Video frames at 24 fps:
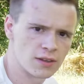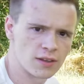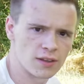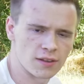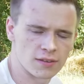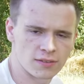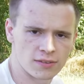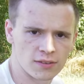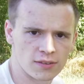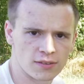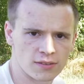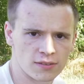
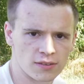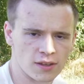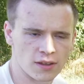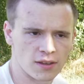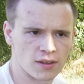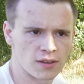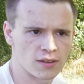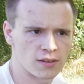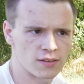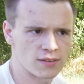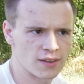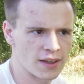Es ist
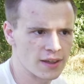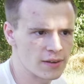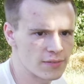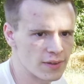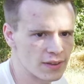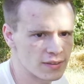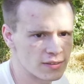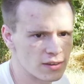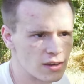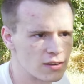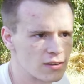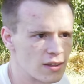äh,
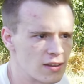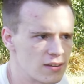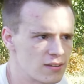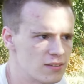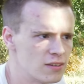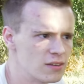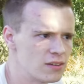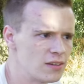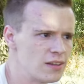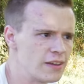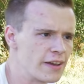teilweise eine Technik,